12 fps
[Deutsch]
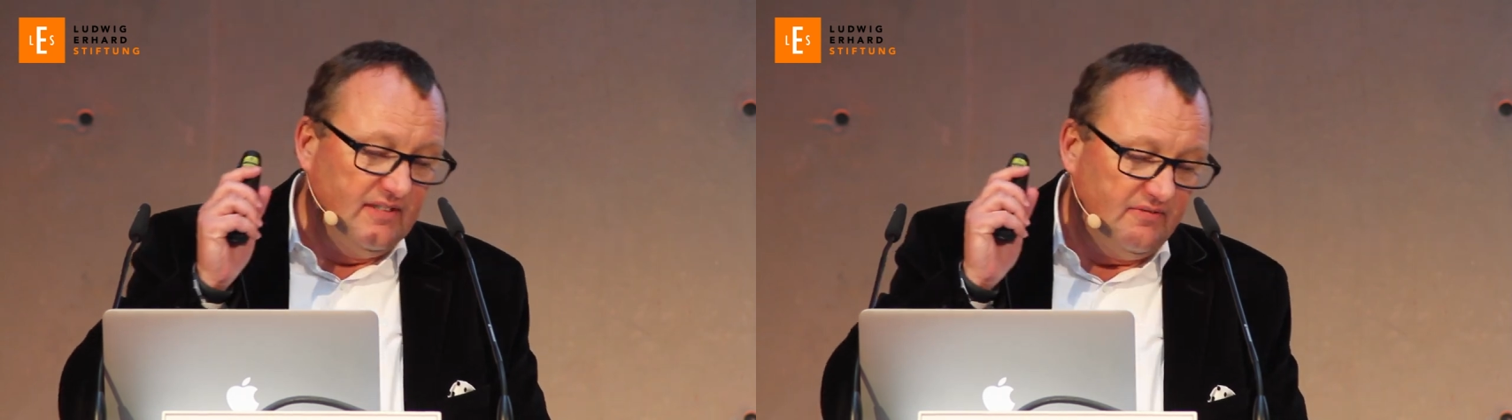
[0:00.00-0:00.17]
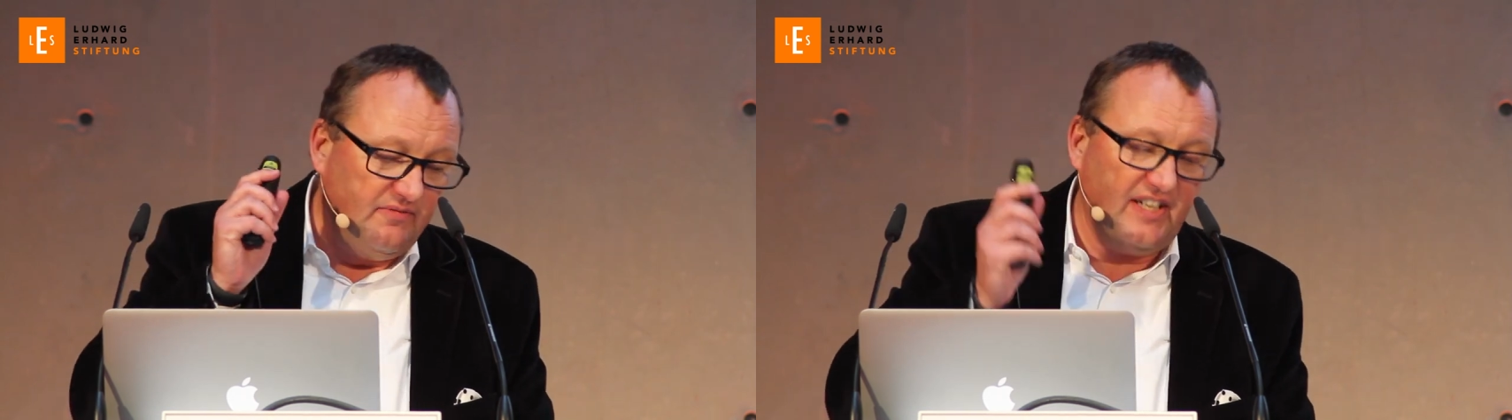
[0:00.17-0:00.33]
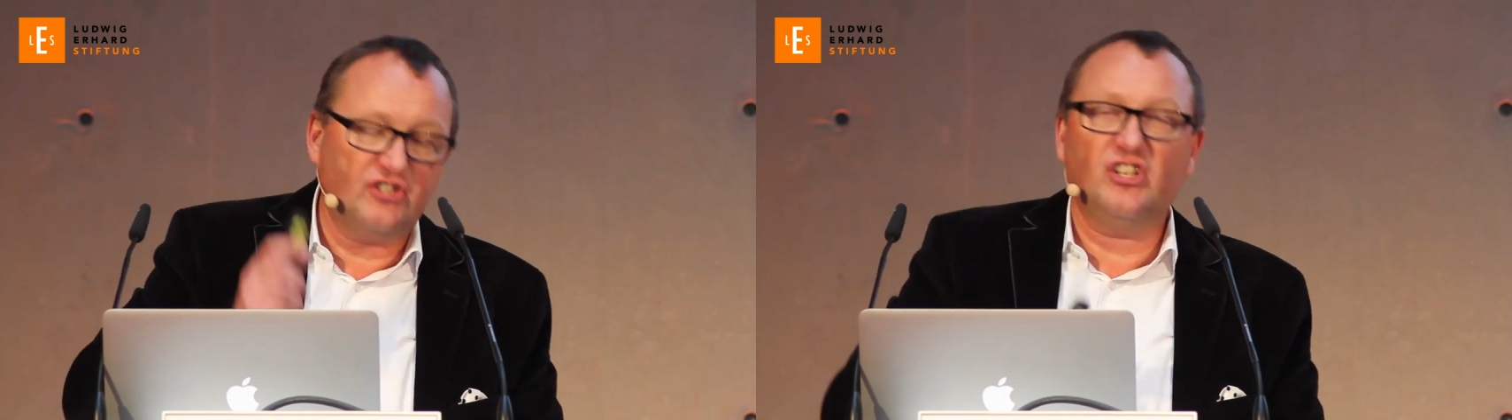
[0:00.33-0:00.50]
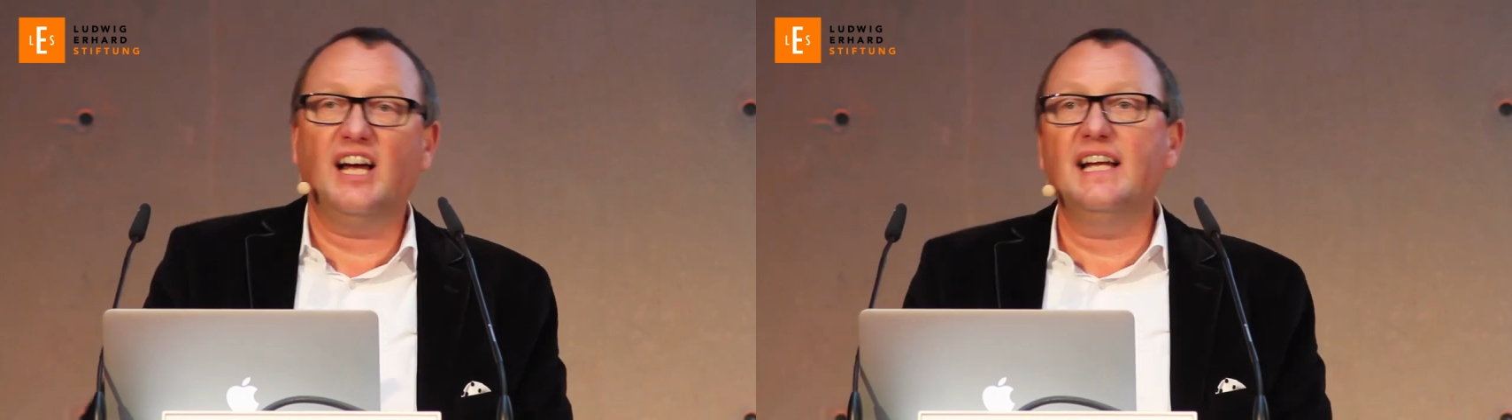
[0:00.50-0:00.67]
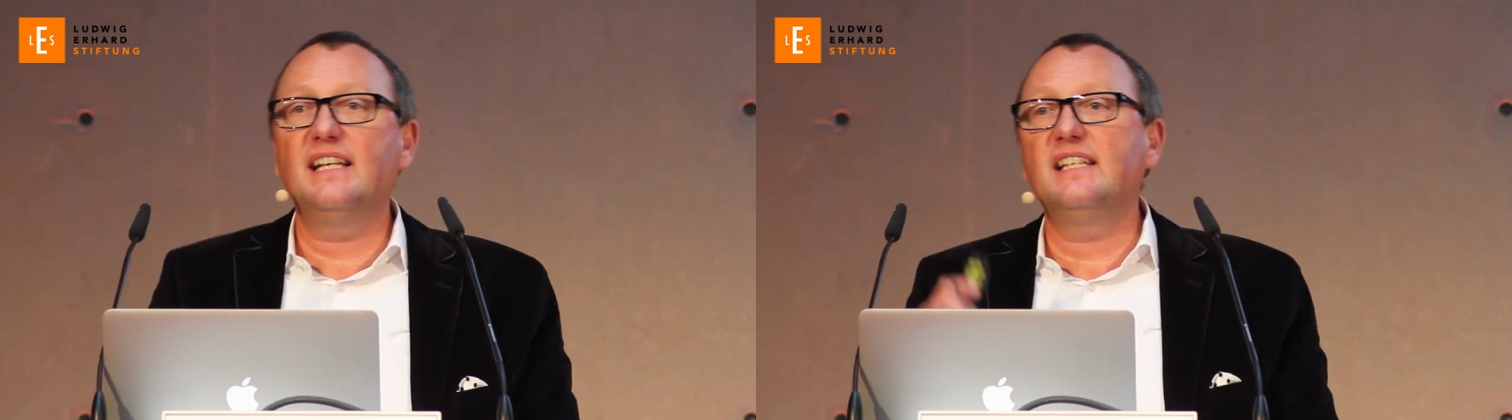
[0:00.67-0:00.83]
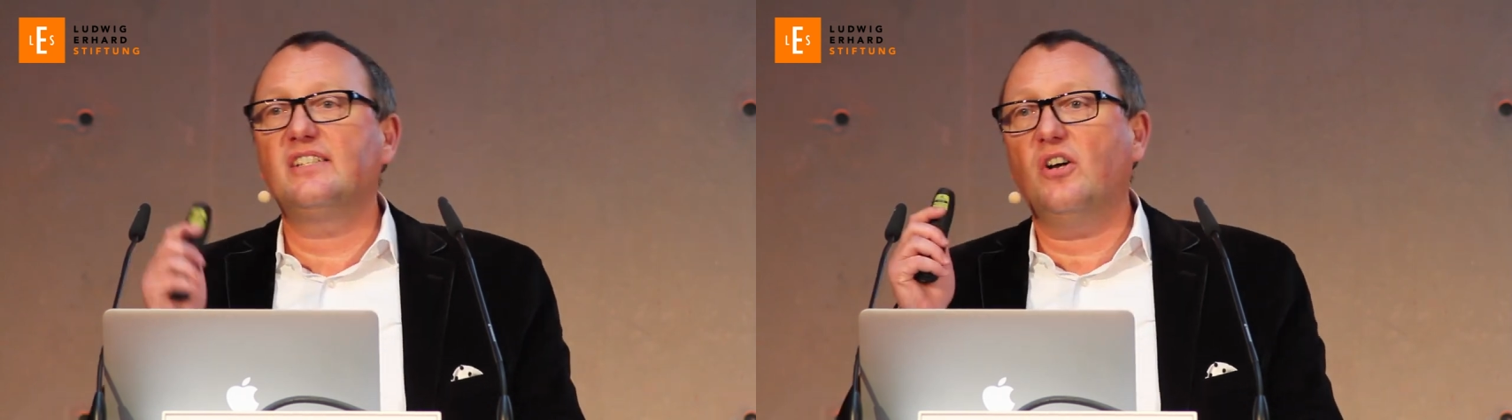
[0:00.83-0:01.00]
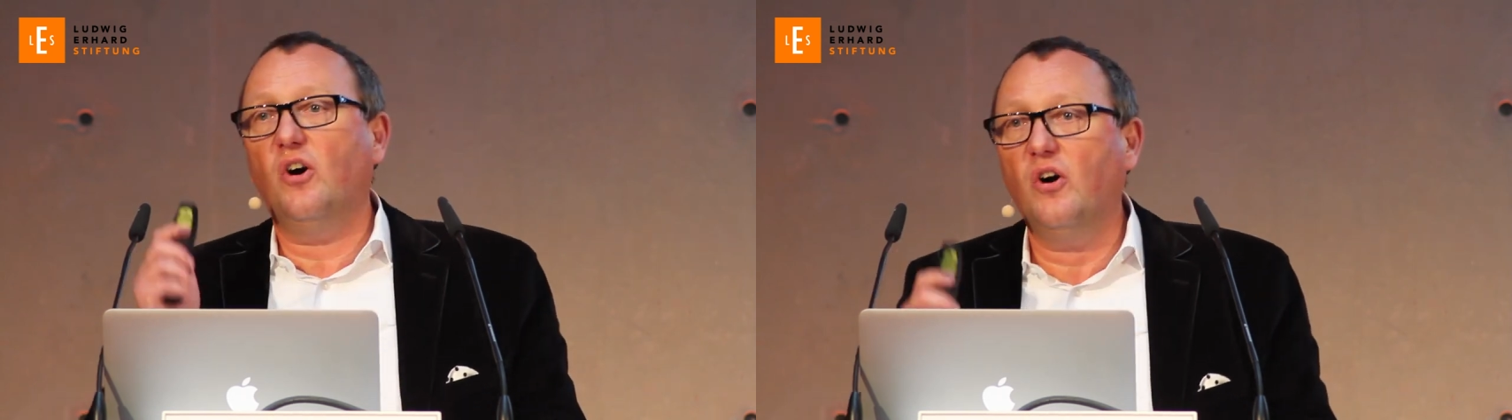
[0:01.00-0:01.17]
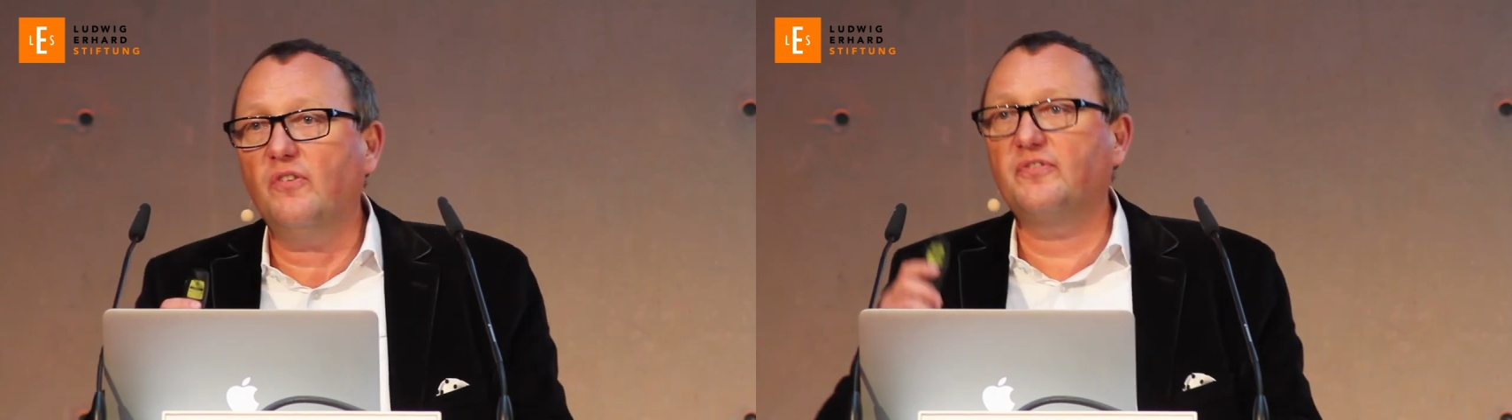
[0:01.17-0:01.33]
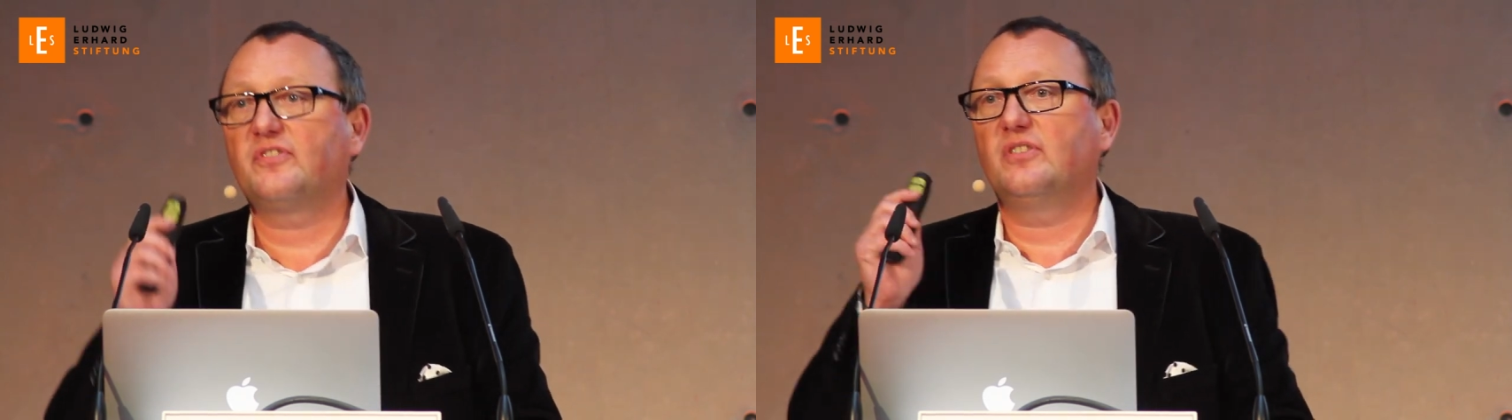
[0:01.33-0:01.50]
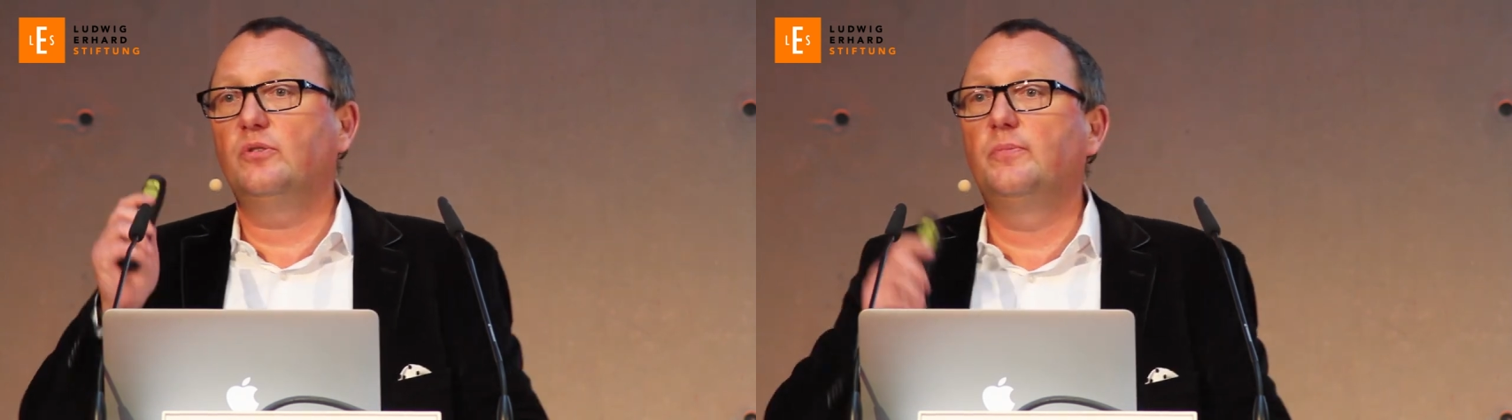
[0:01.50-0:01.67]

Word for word: wahrscheinlich oft